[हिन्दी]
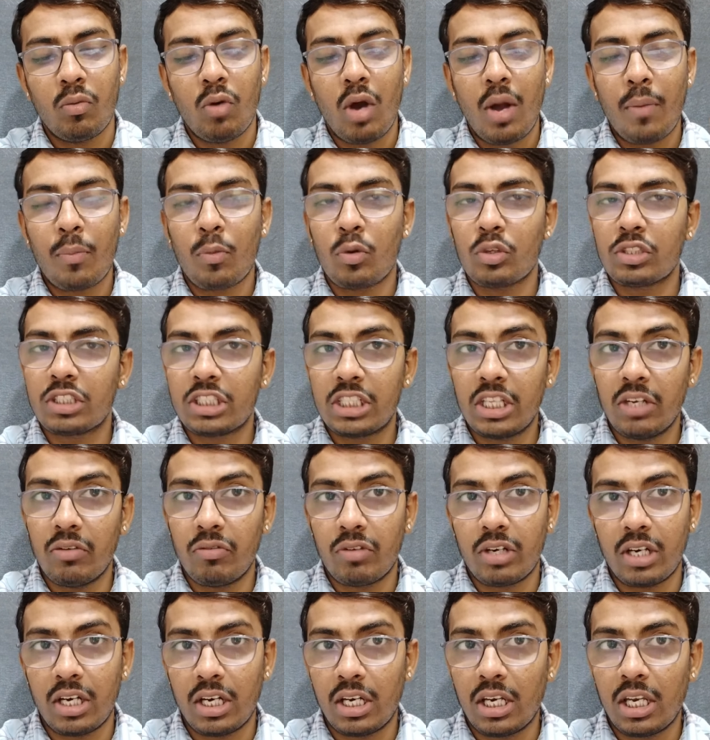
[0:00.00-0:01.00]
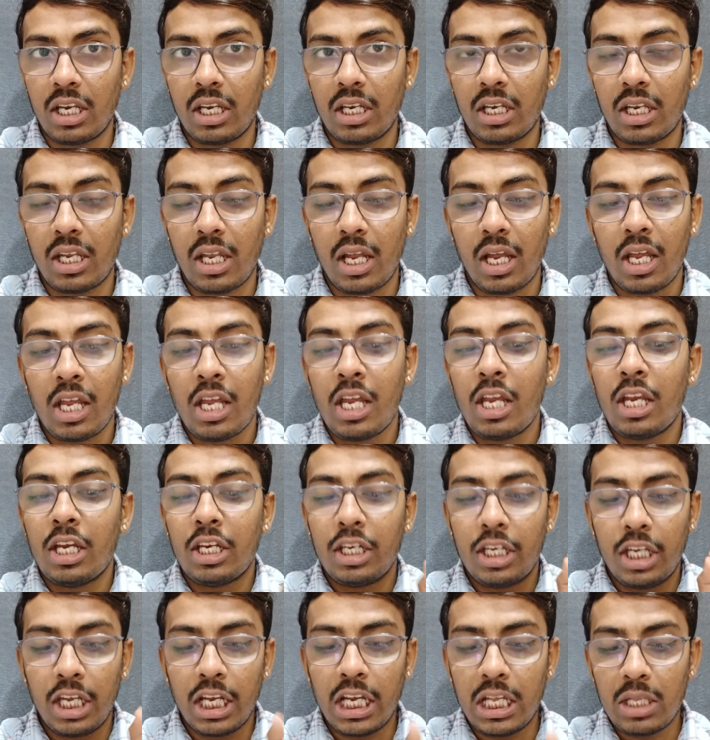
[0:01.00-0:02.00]
वो आपको सेव कर देना
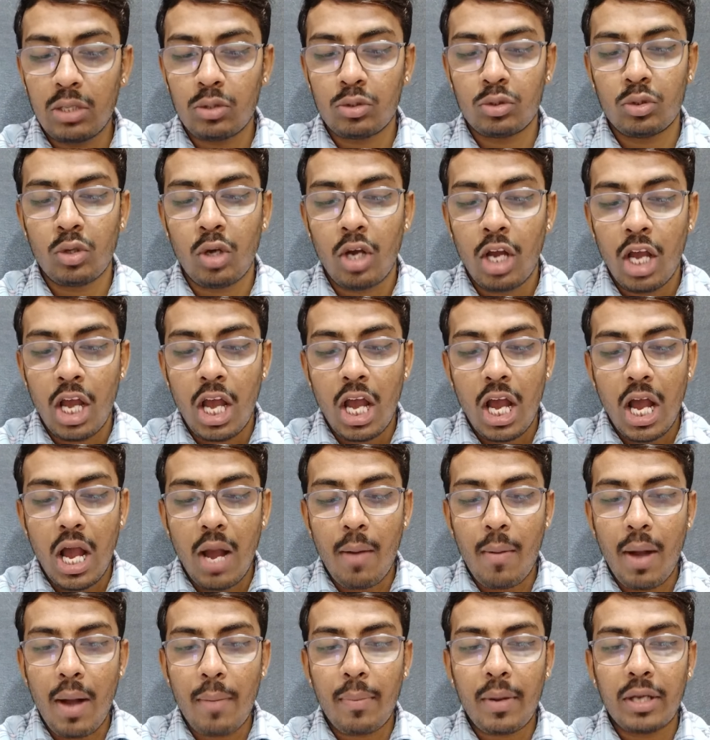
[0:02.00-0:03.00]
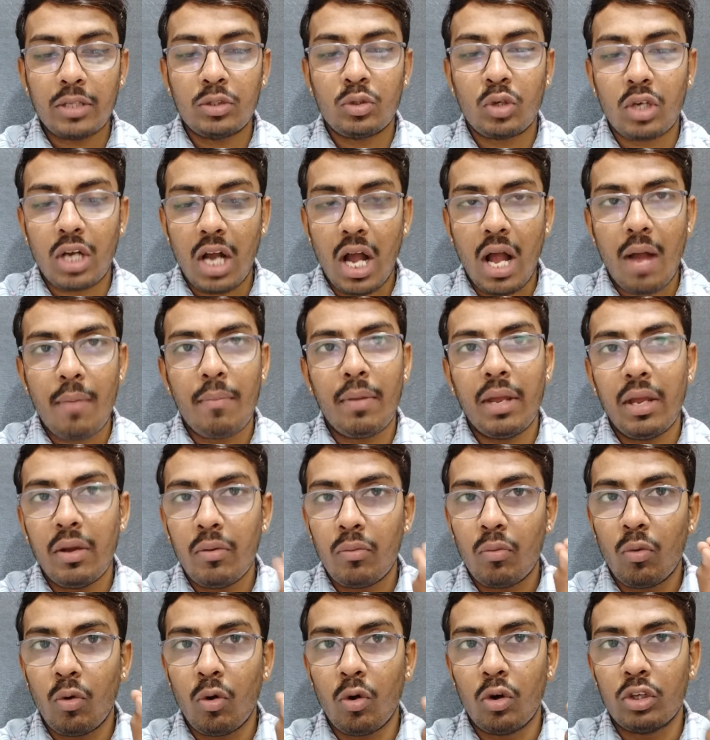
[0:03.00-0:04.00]
ठीक है दोस्तों अब आपका जो काम है
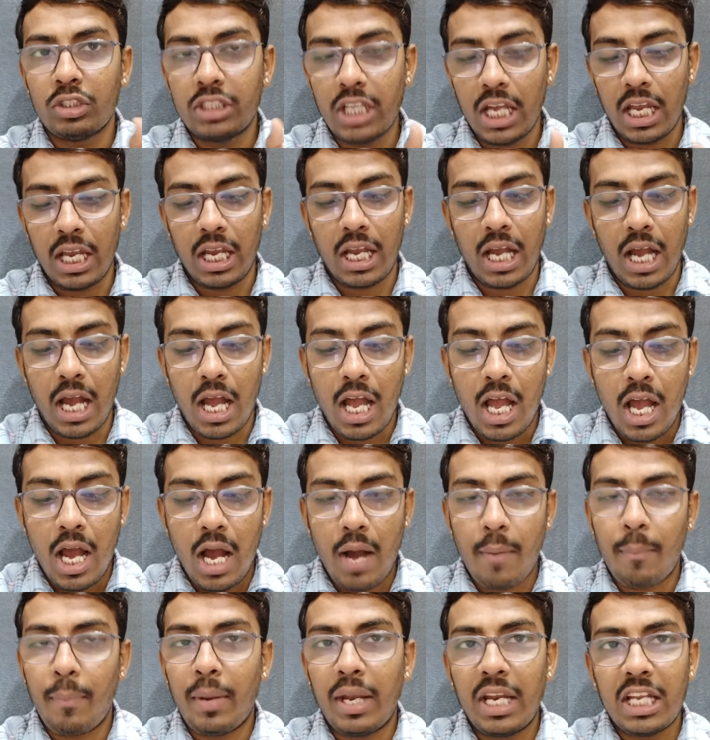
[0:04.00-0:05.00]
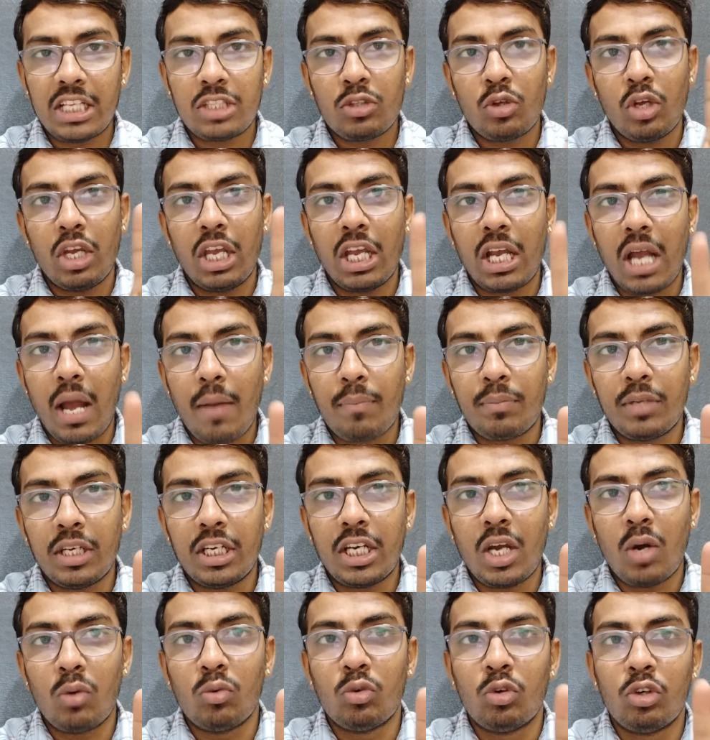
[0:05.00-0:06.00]
वो हो जाएगा अब पहले तो एक
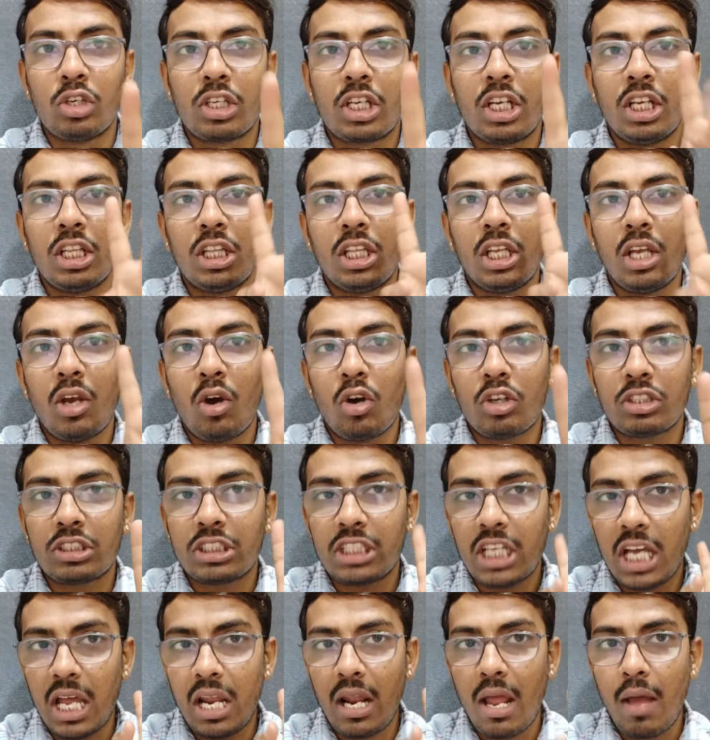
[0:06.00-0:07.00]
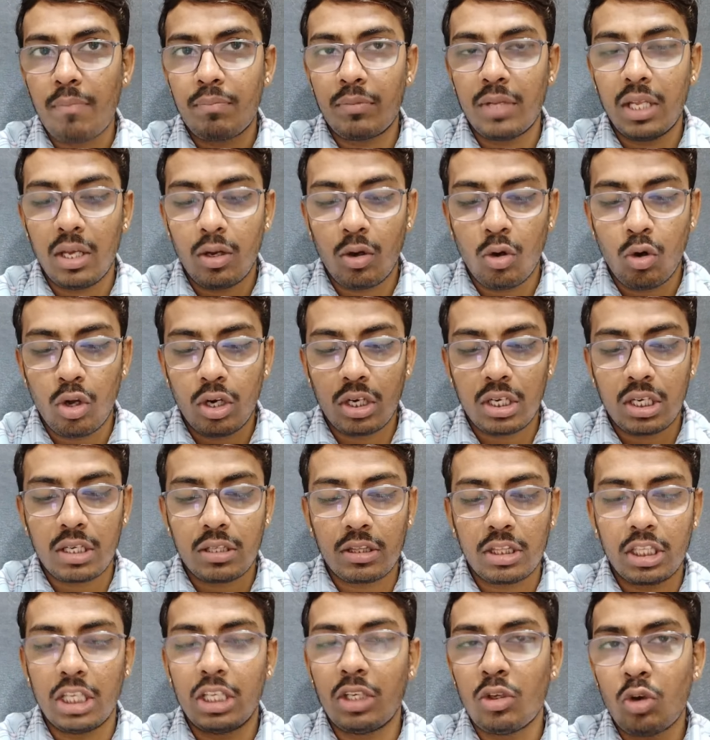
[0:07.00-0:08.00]
आपने डाउनलोड की थी और चार आपने और
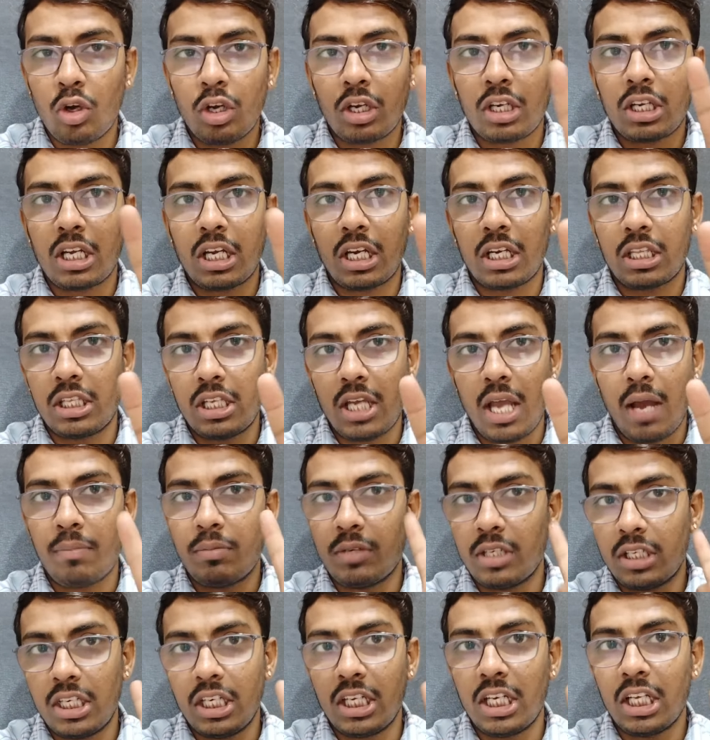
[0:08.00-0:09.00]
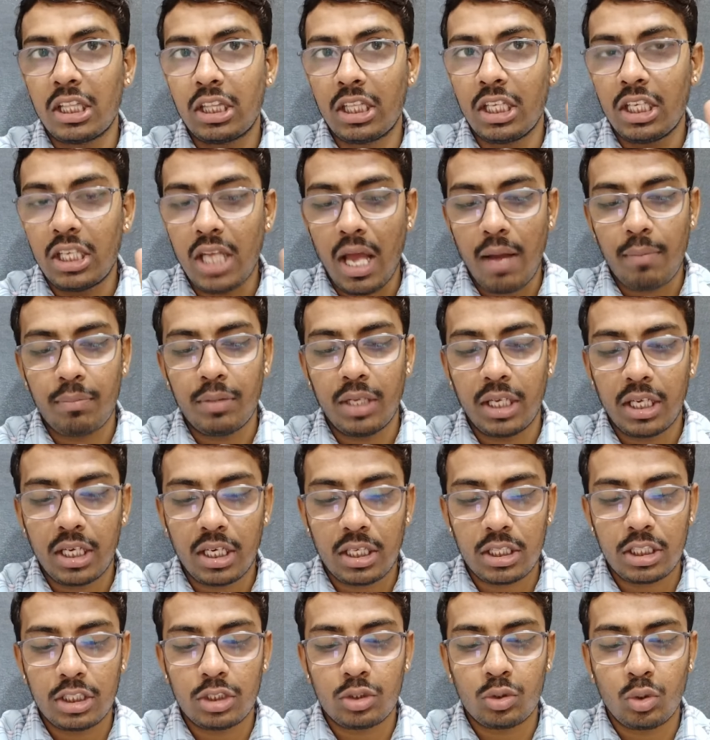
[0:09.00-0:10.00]
तीन और कर दी आपने ठीक है तीन आपने
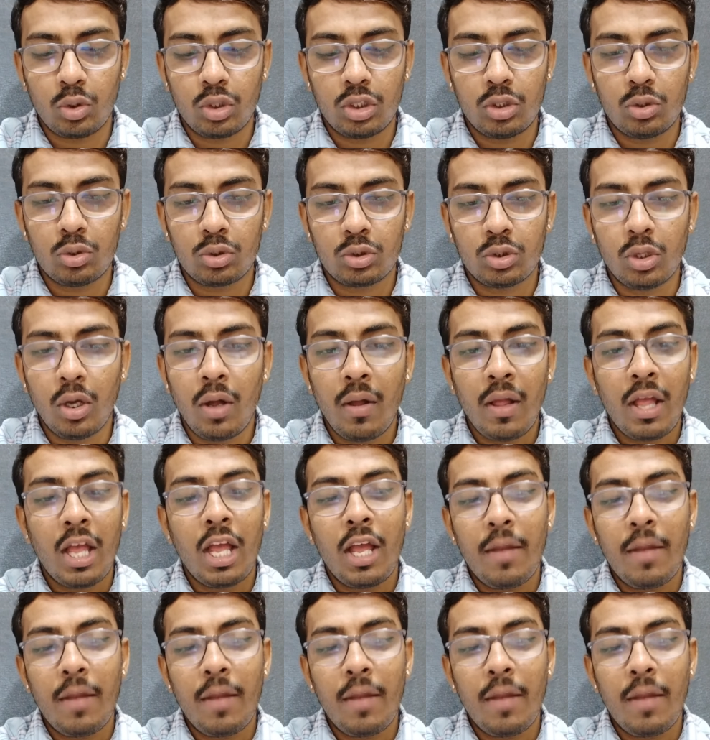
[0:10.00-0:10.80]
कर दी सॉरी दोस्तों